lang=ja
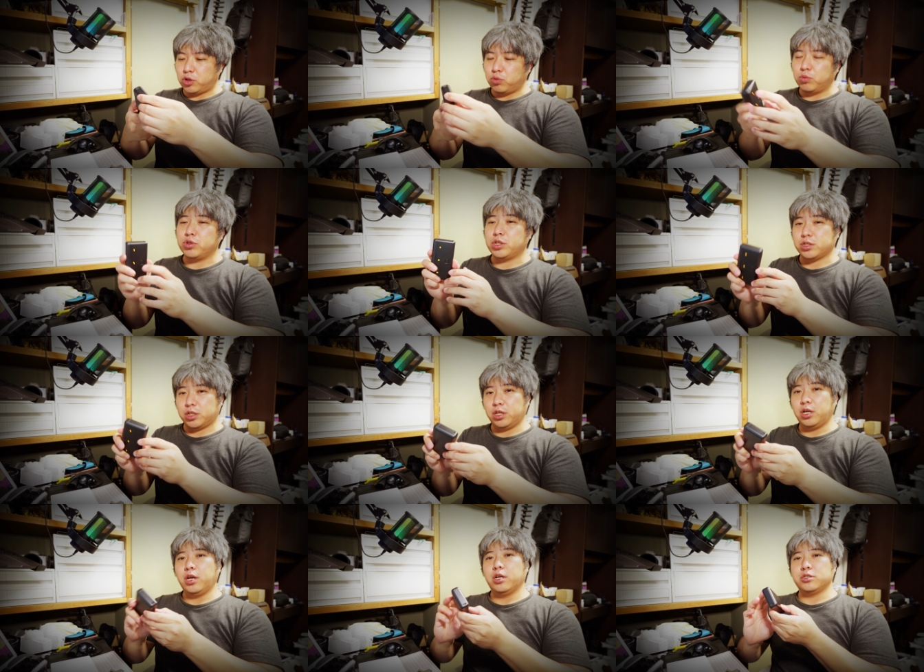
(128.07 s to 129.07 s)
と思うんです
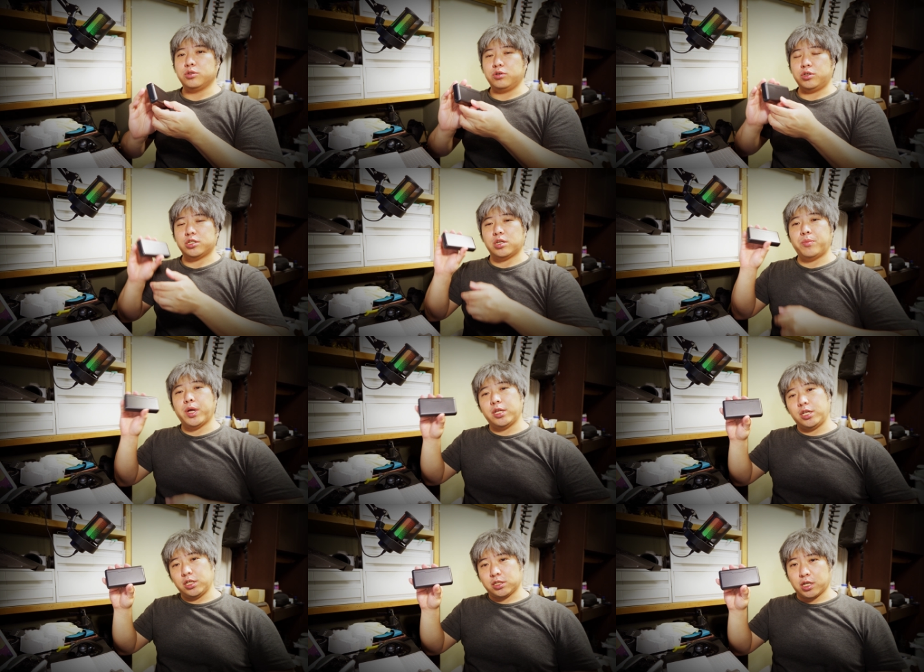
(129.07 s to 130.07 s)
ね。そのようにですね、便
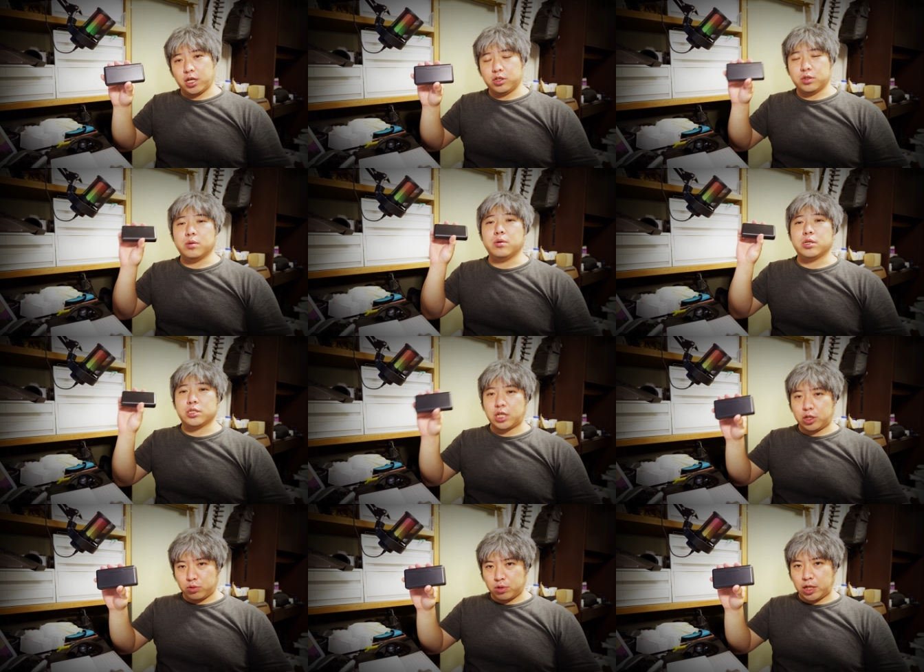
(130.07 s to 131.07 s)
利に使える
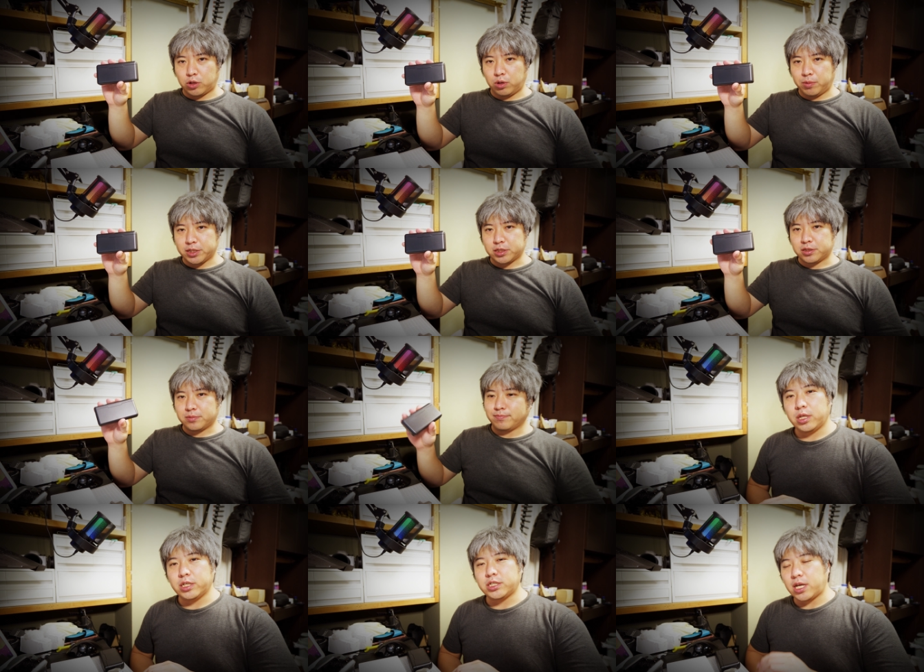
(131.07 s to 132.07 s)
セットとなっております。
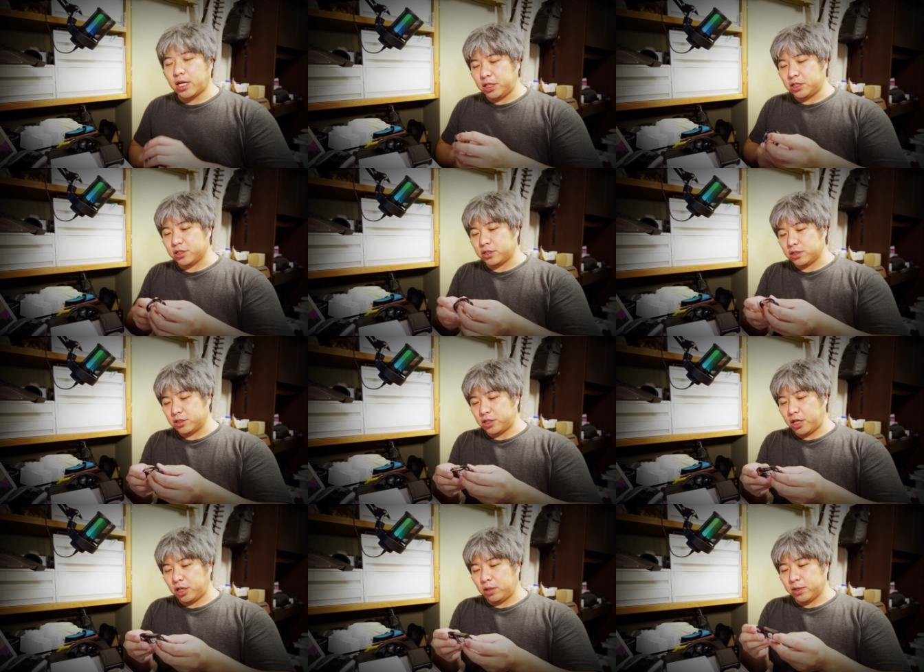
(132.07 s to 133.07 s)
で、さらに進ん
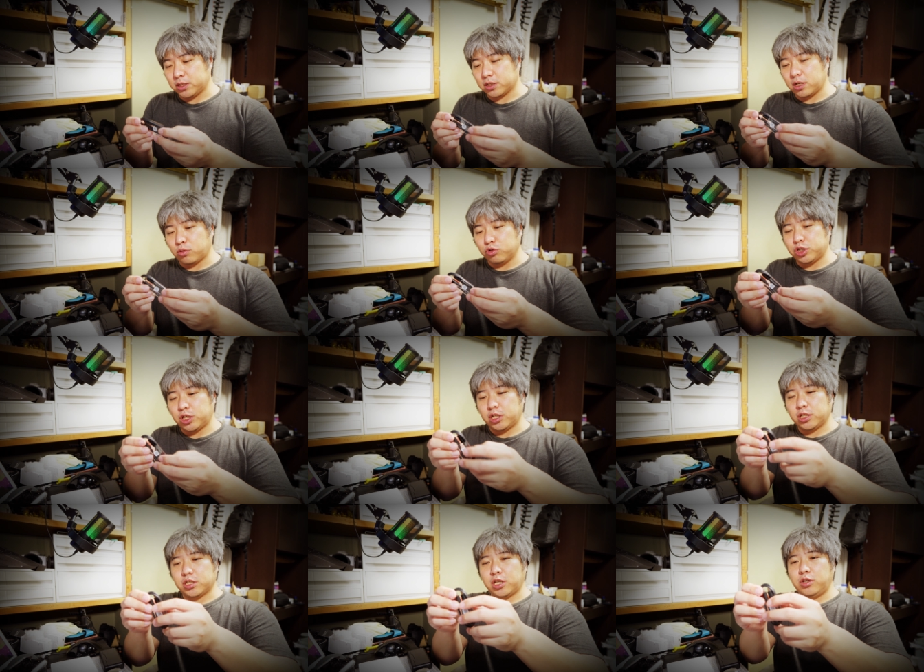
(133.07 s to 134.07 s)
でいきますが、こちら
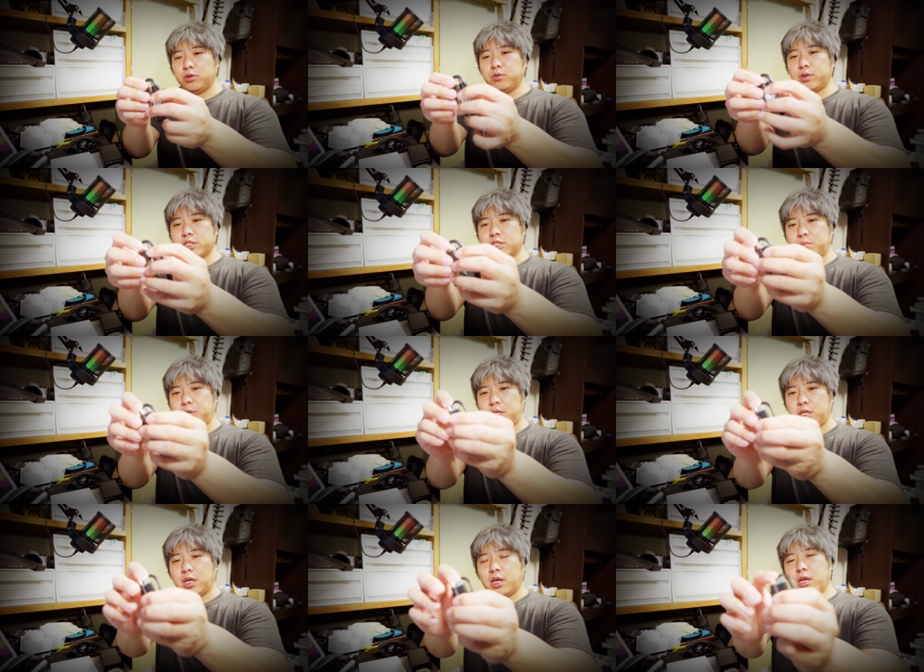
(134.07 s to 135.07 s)
ですね、USB、